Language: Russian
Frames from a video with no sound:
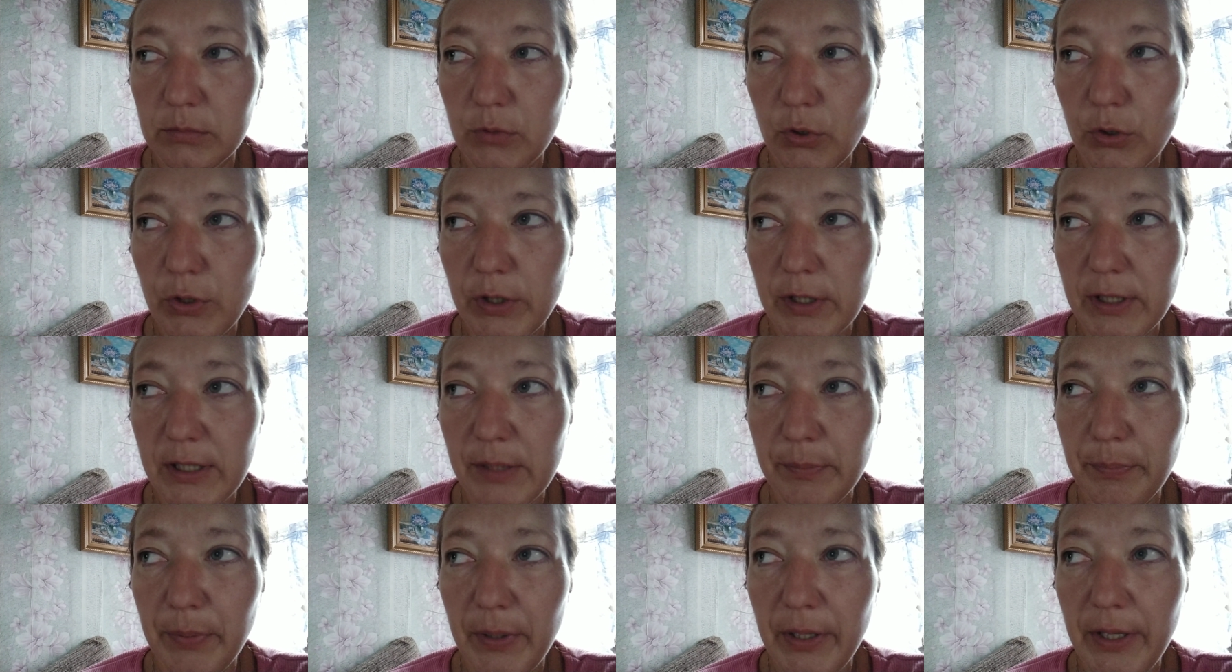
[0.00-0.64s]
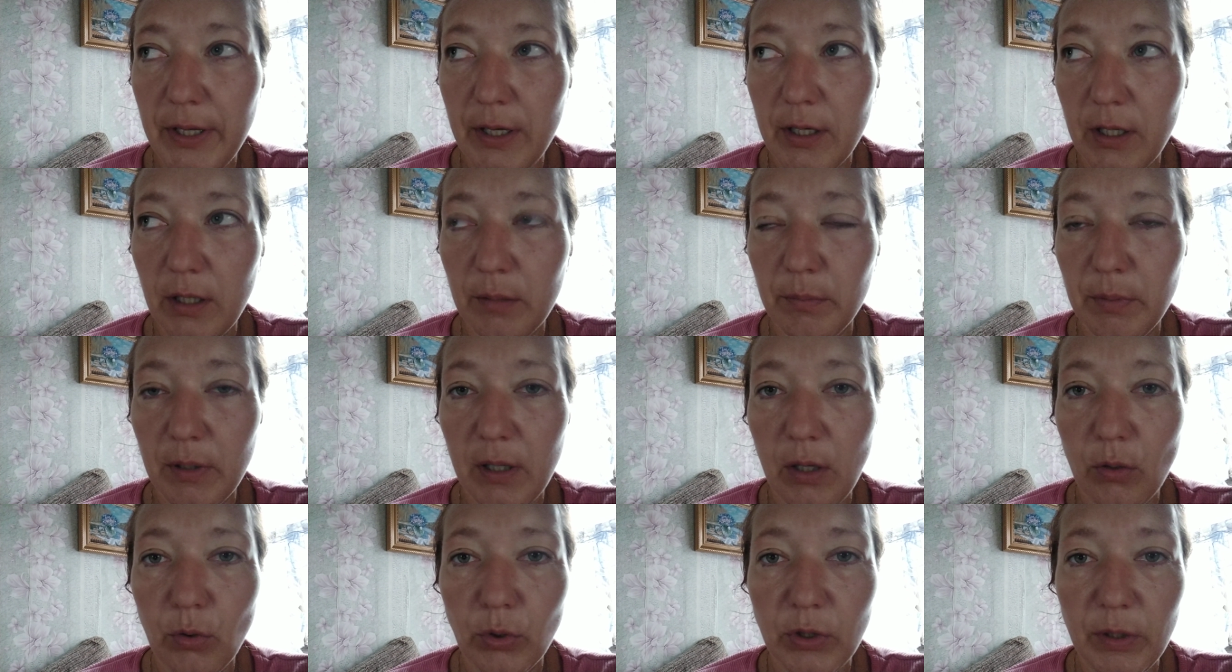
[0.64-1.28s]
То есть, если приехал
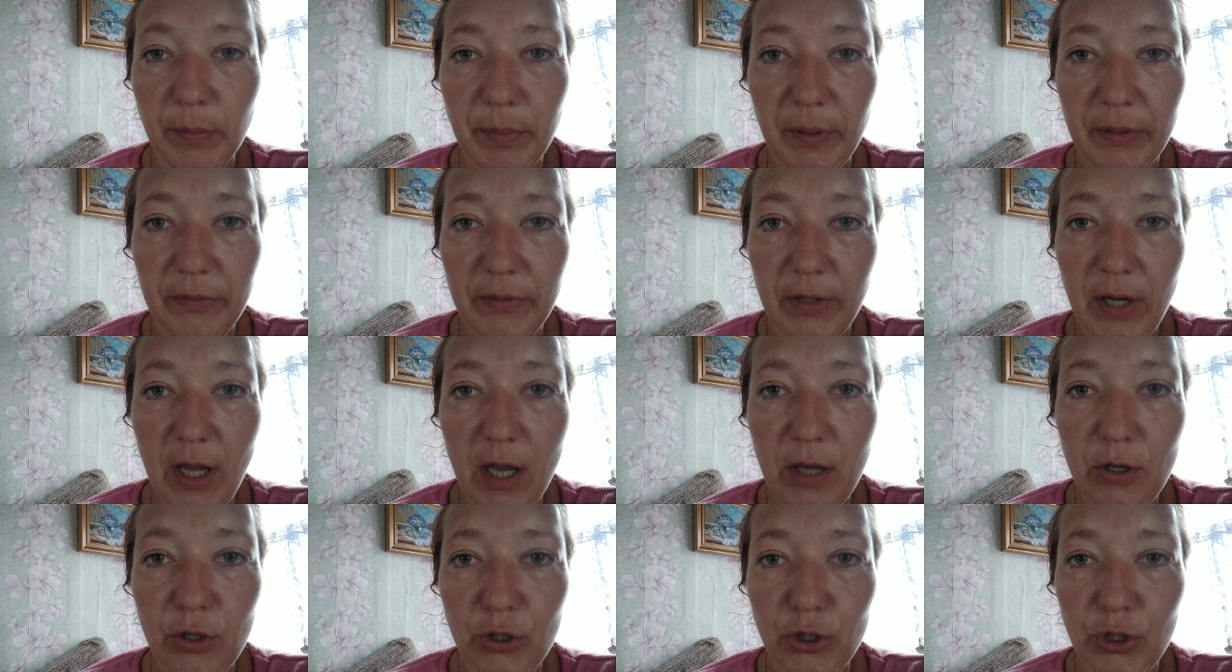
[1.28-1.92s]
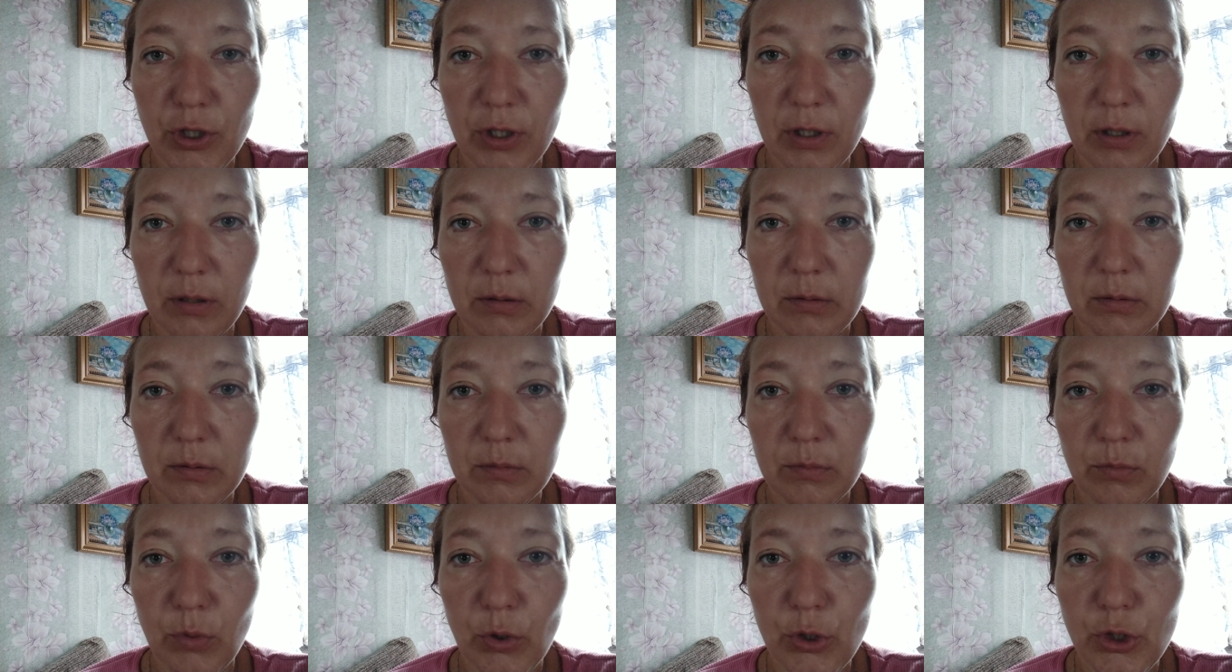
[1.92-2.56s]
бы какой-то проверяющий,
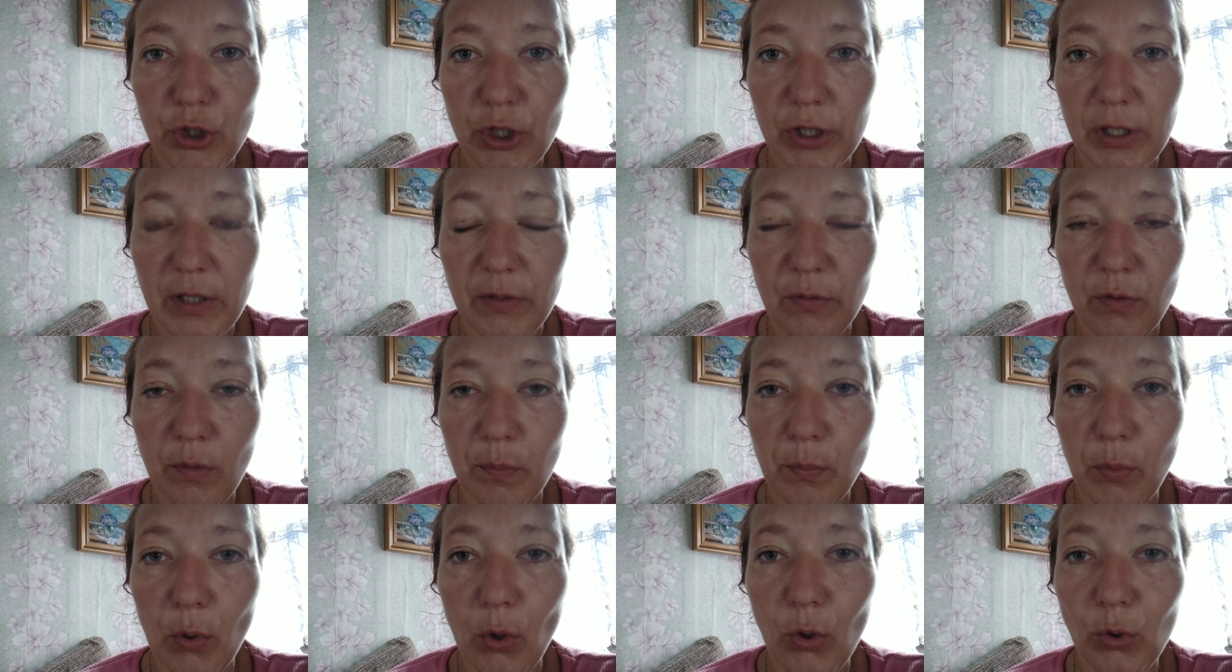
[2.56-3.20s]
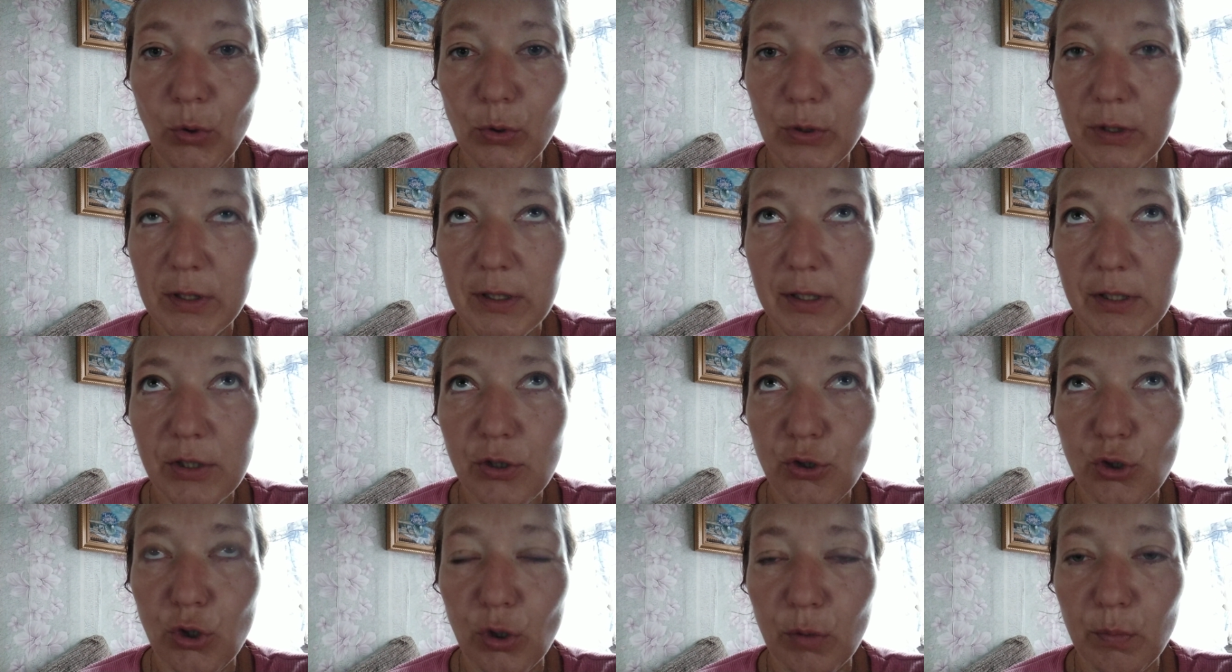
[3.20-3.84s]
мой черновой пол, э,
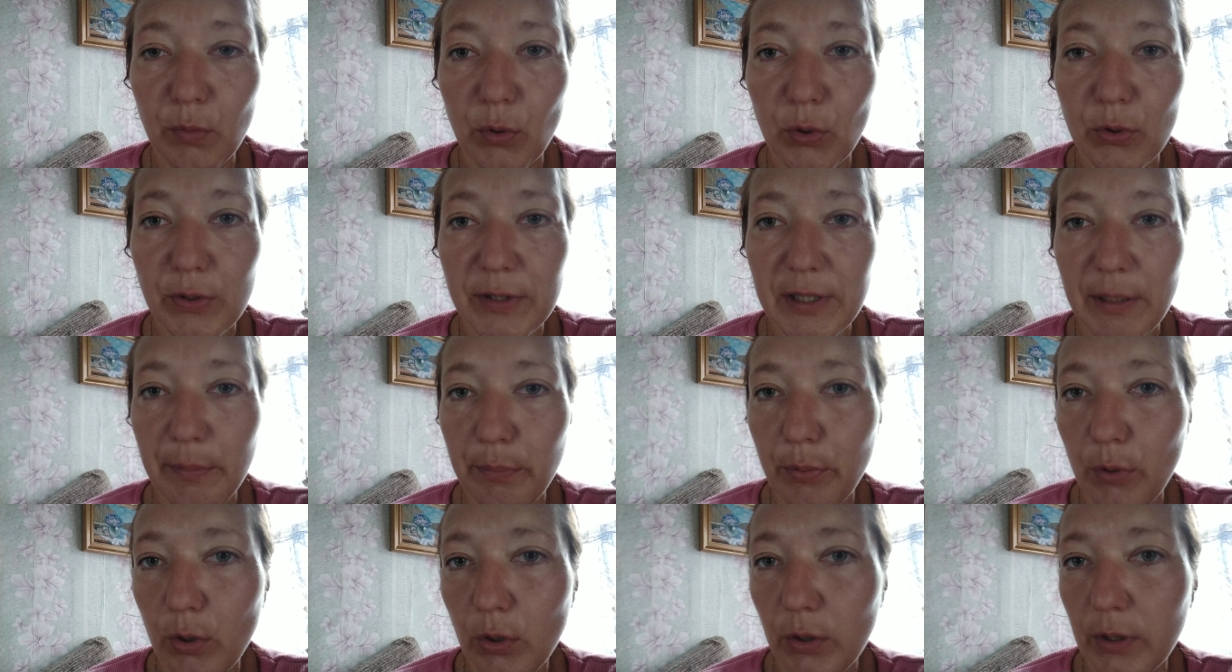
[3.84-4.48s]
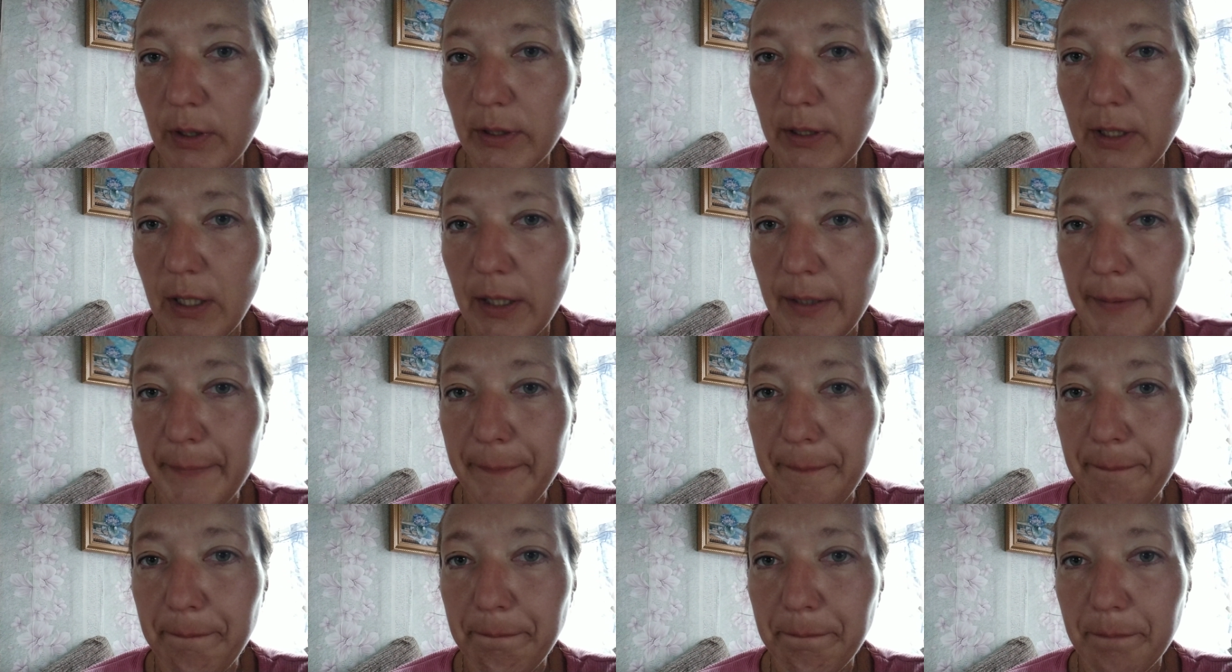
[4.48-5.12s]
счел бы он за пол,
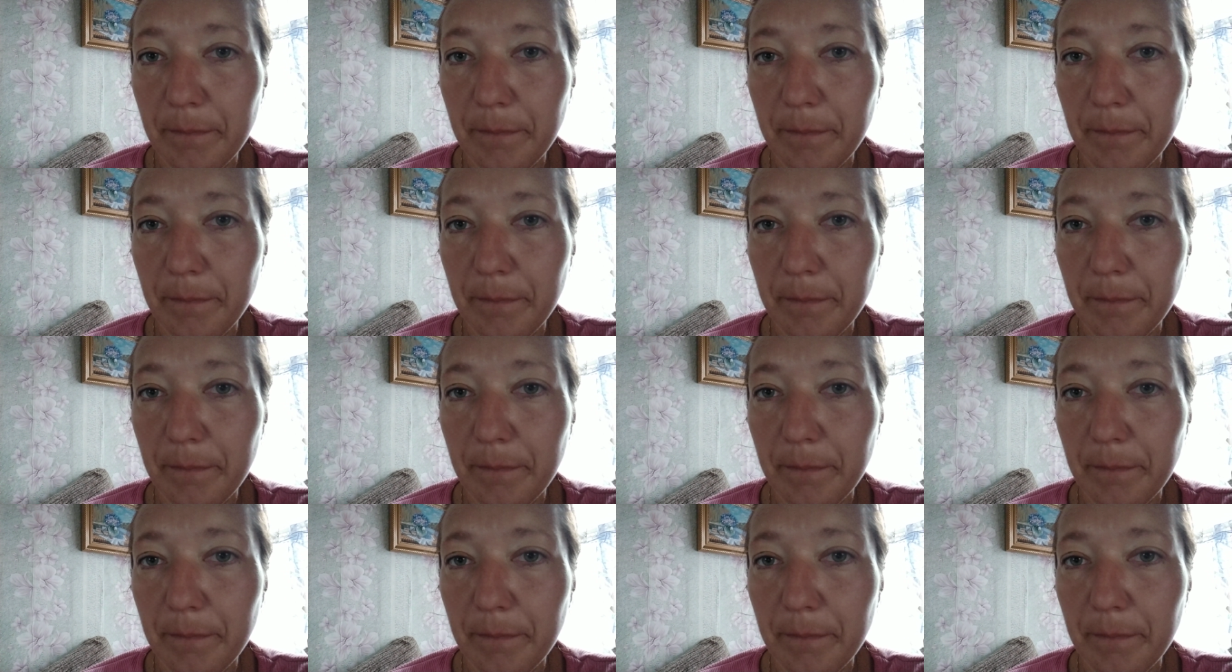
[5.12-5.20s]
это